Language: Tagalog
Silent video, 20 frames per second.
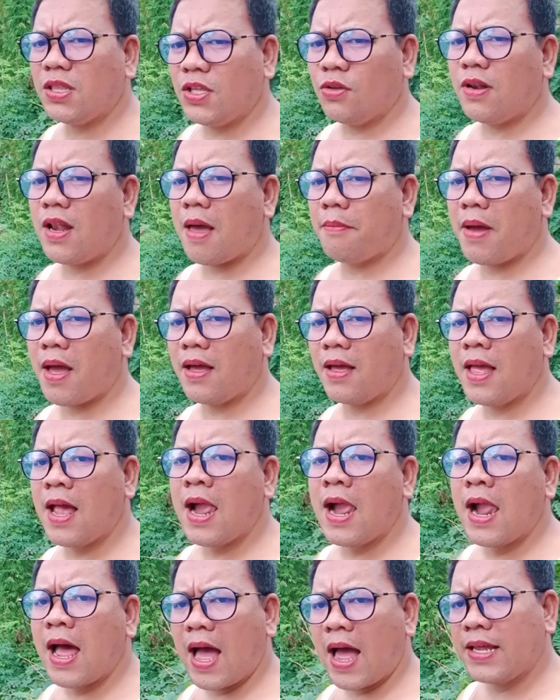yun lamang
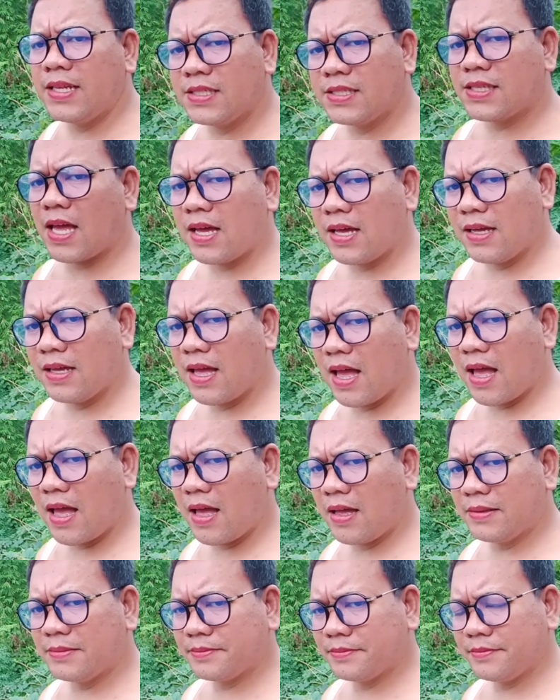ay isang
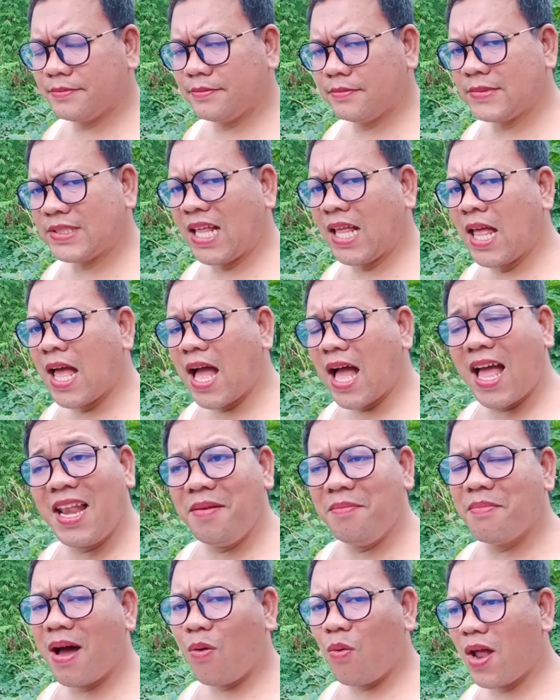uh,
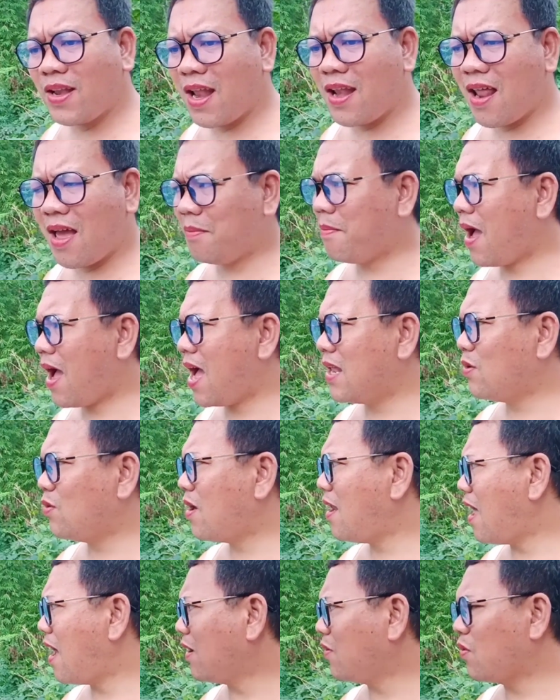Halimbawa na lang paano na
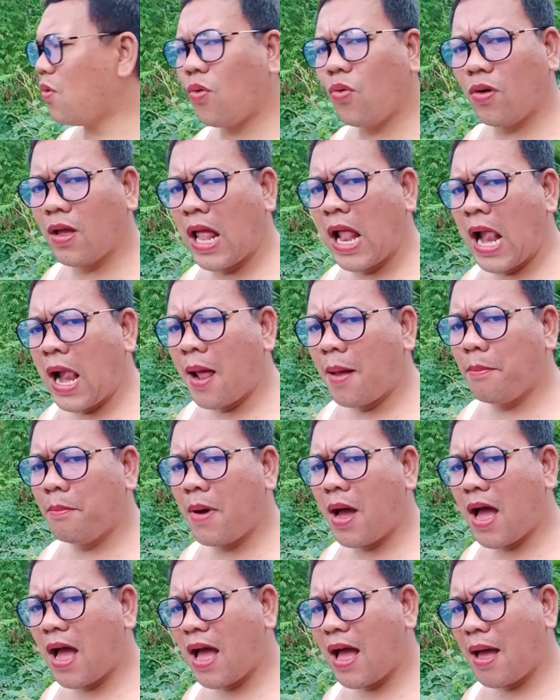lang kung
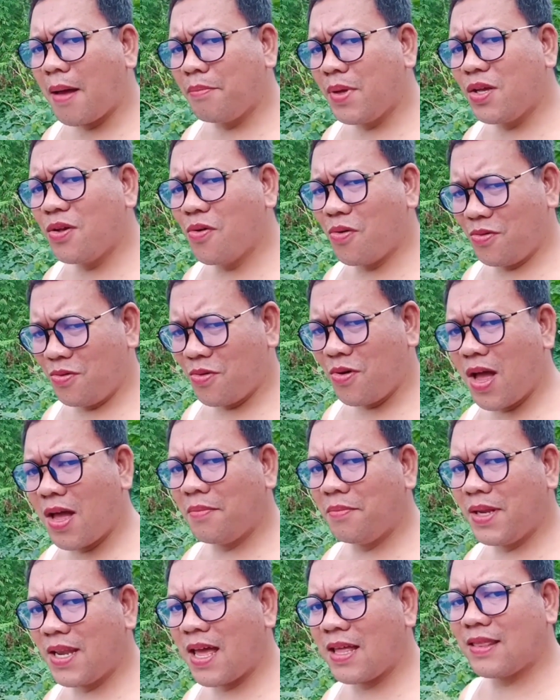mabigo no ang
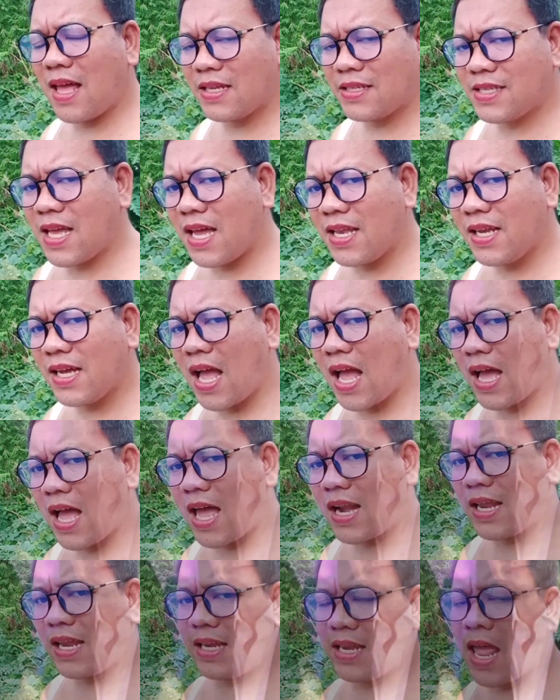binata sa kanyang
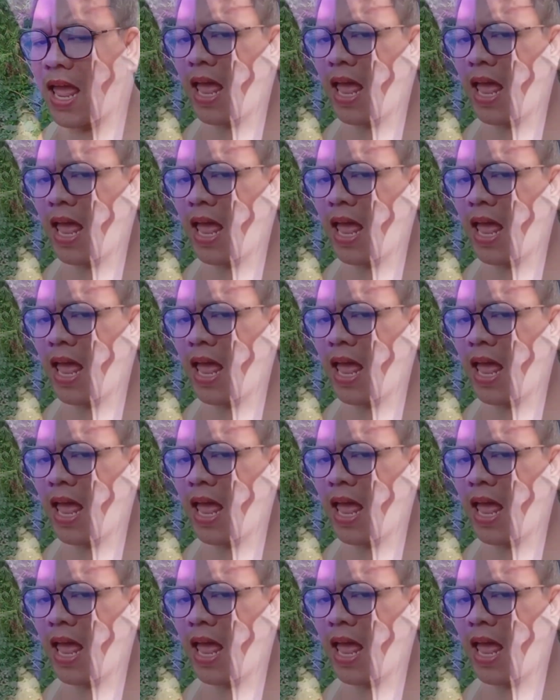hangarin